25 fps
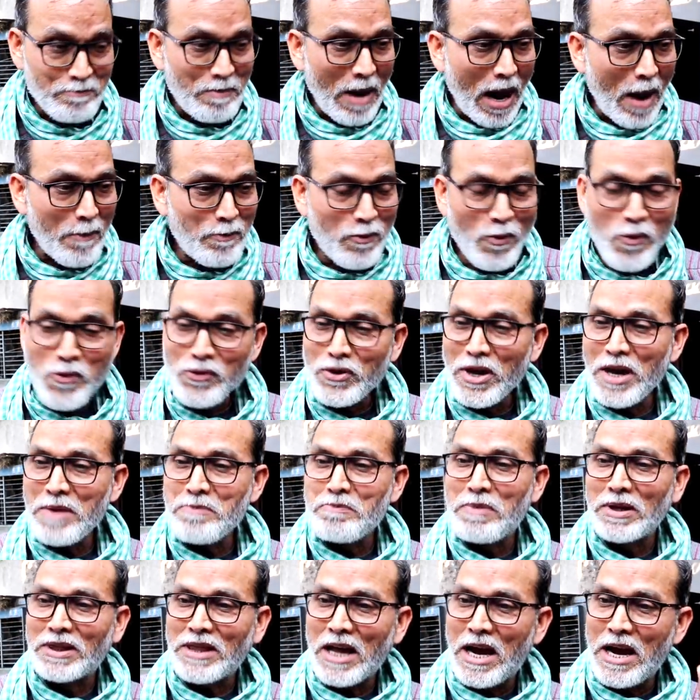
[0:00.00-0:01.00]
बापू के
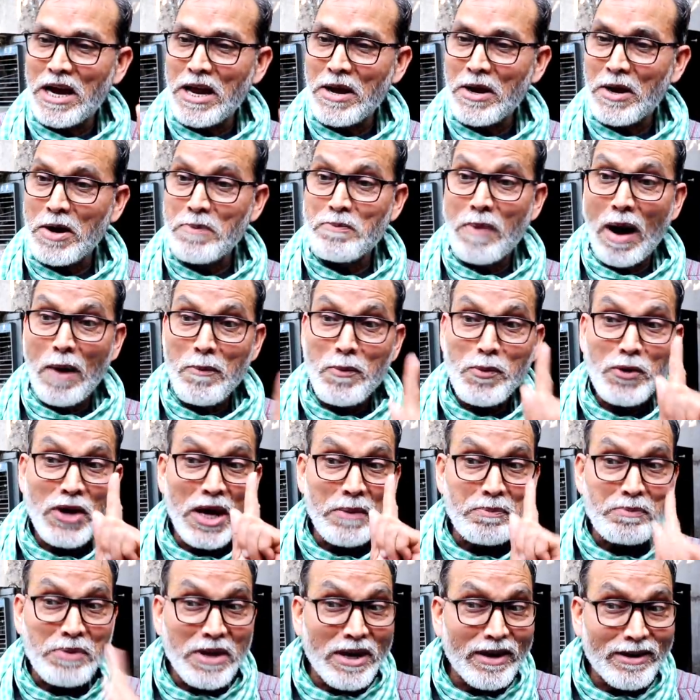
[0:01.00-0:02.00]
बताए गए बापू
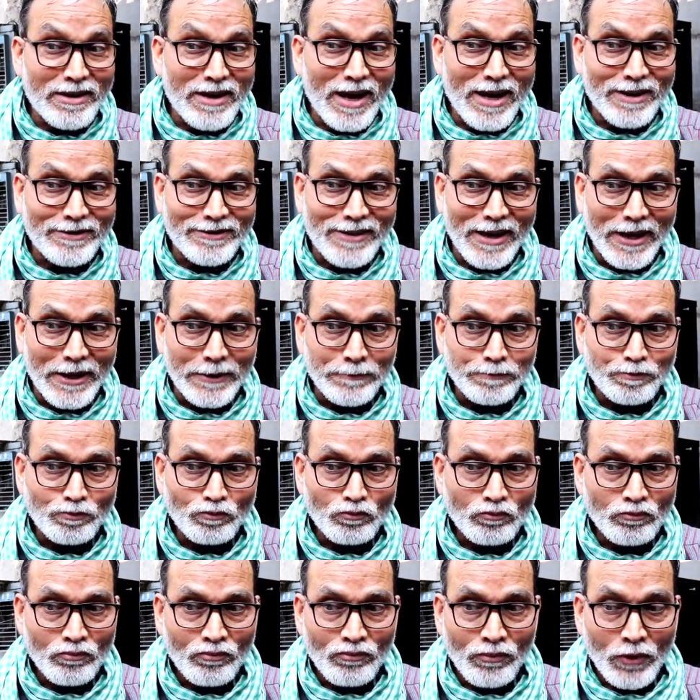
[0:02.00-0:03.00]
की प्रेरणा से
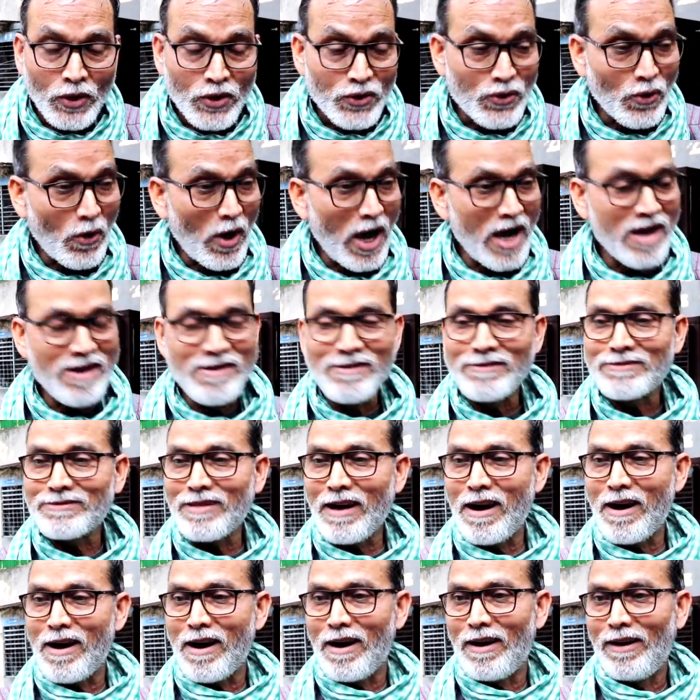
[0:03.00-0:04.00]
जो
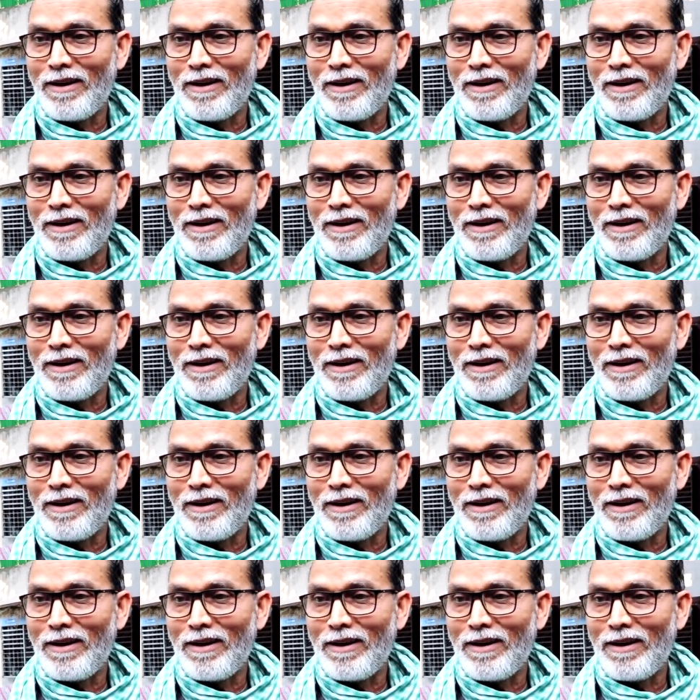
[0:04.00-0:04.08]
अहिंसा